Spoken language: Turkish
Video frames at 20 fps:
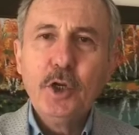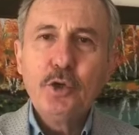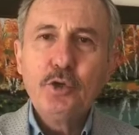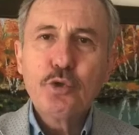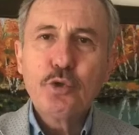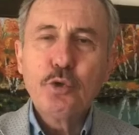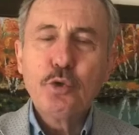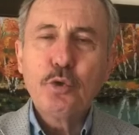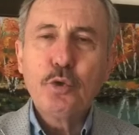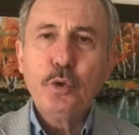
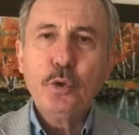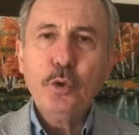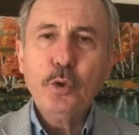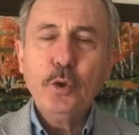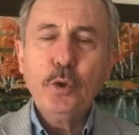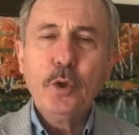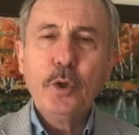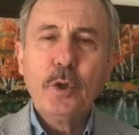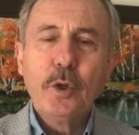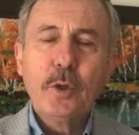Çünkü
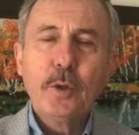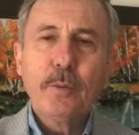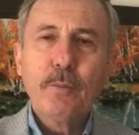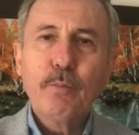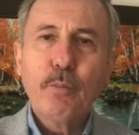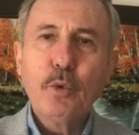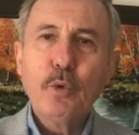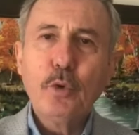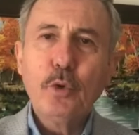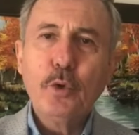
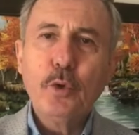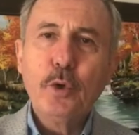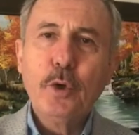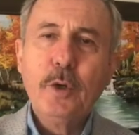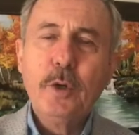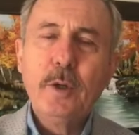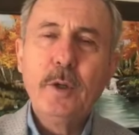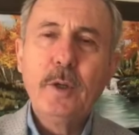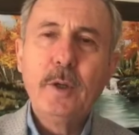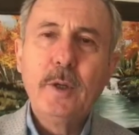bu
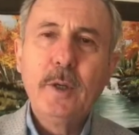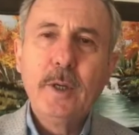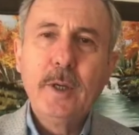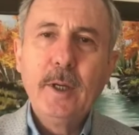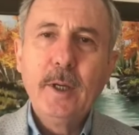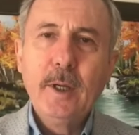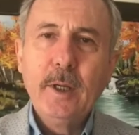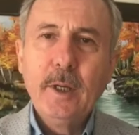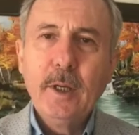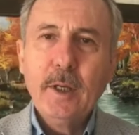
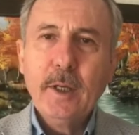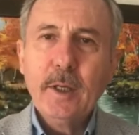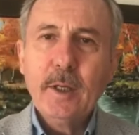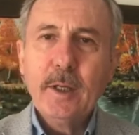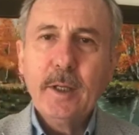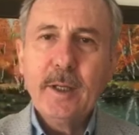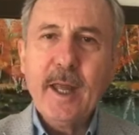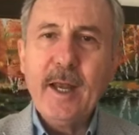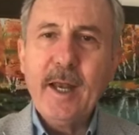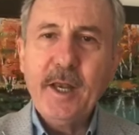
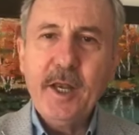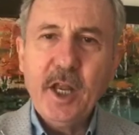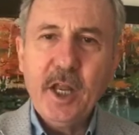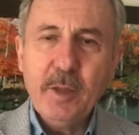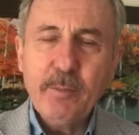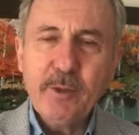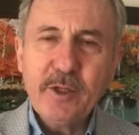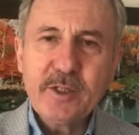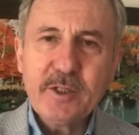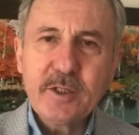e,
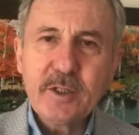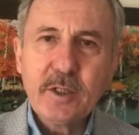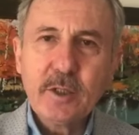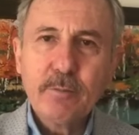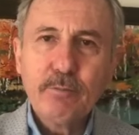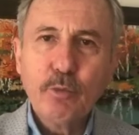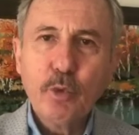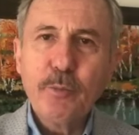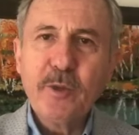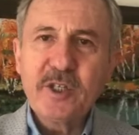geleneğimiz,
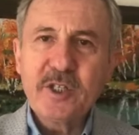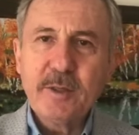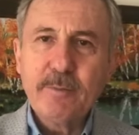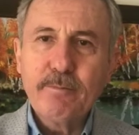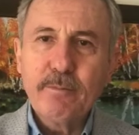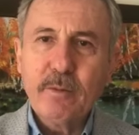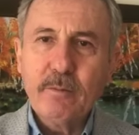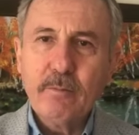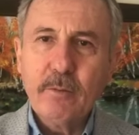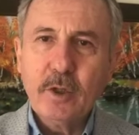bu
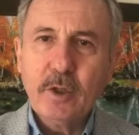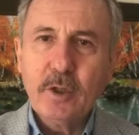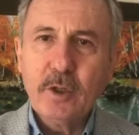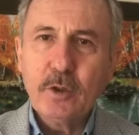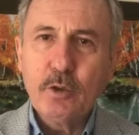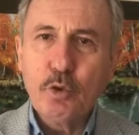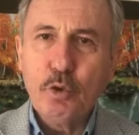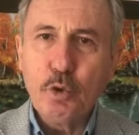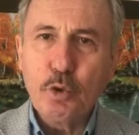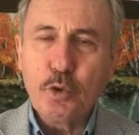bizim
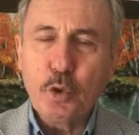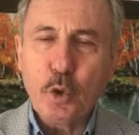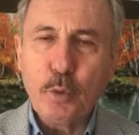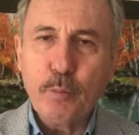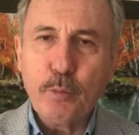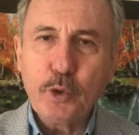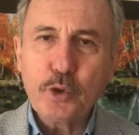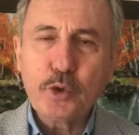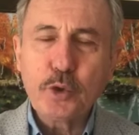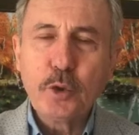e,
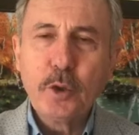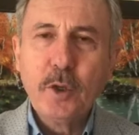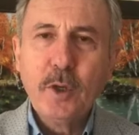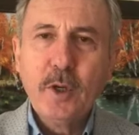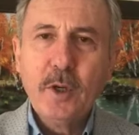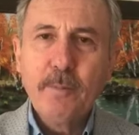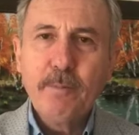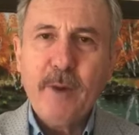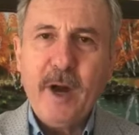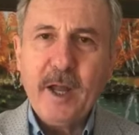kültürümüz
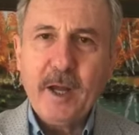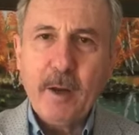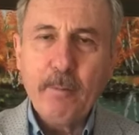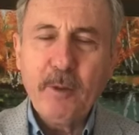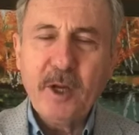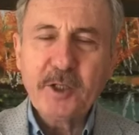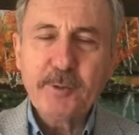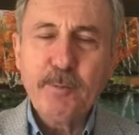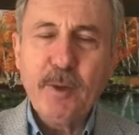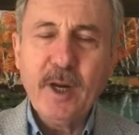
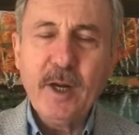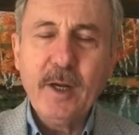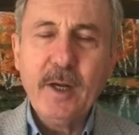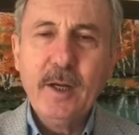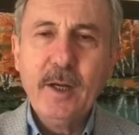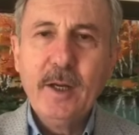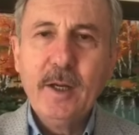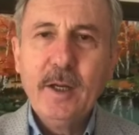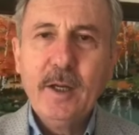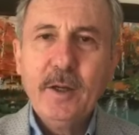bayramlaşmak
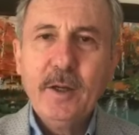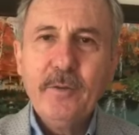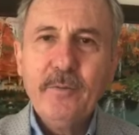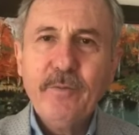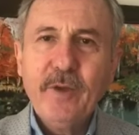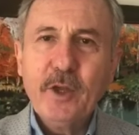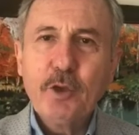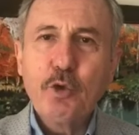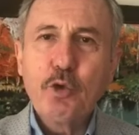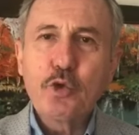
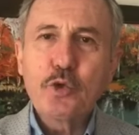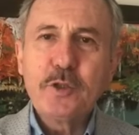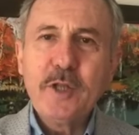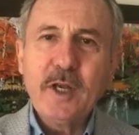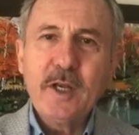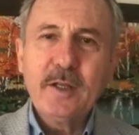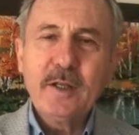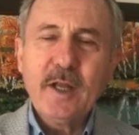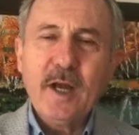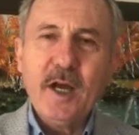ve
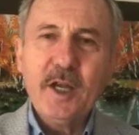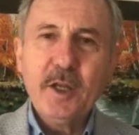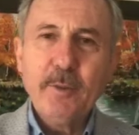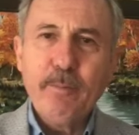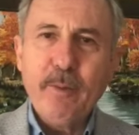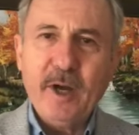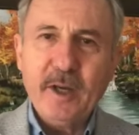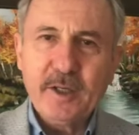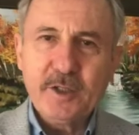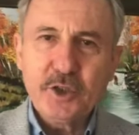küslerin
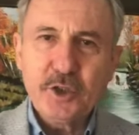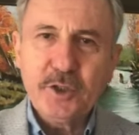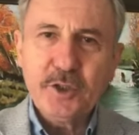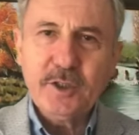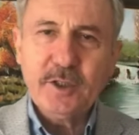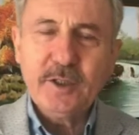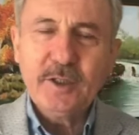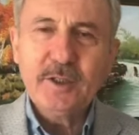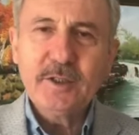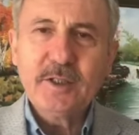dahi
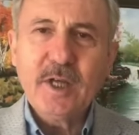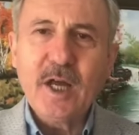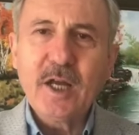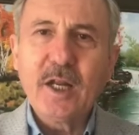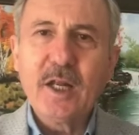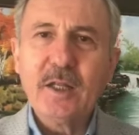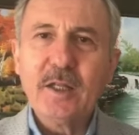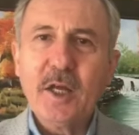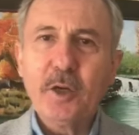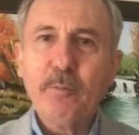barıştığı,
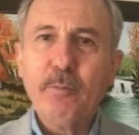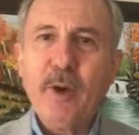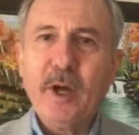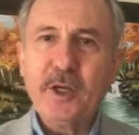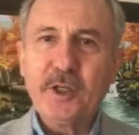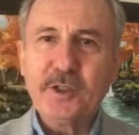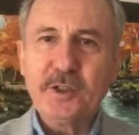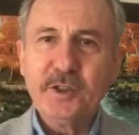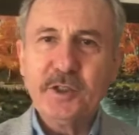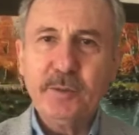dargınların
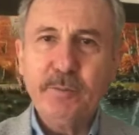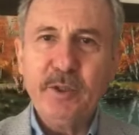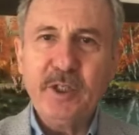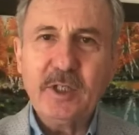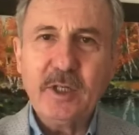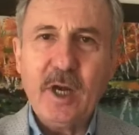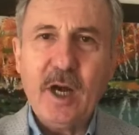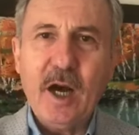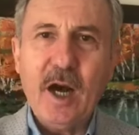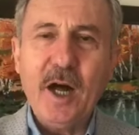barıştığı
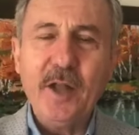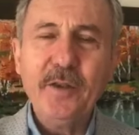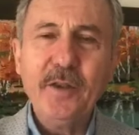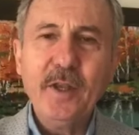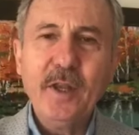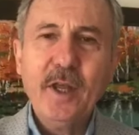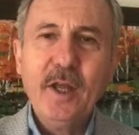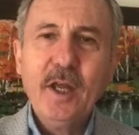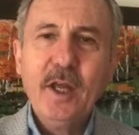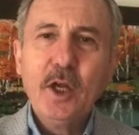bir
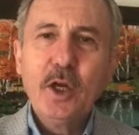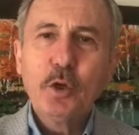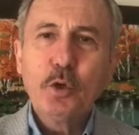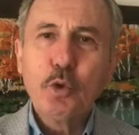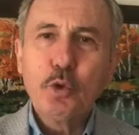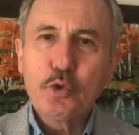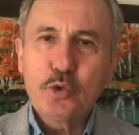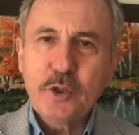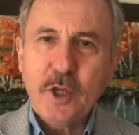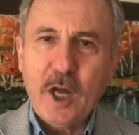an,
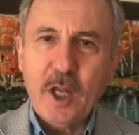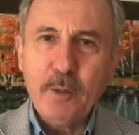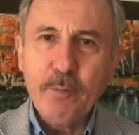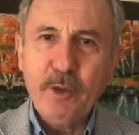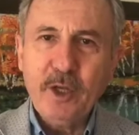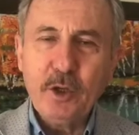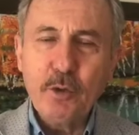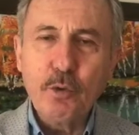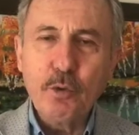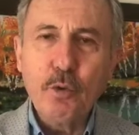kutsal
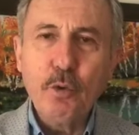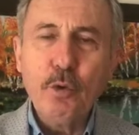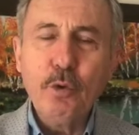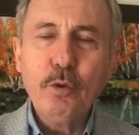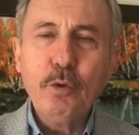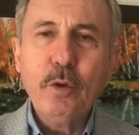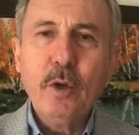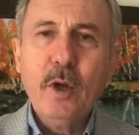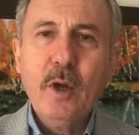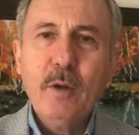bir
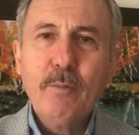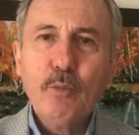gün.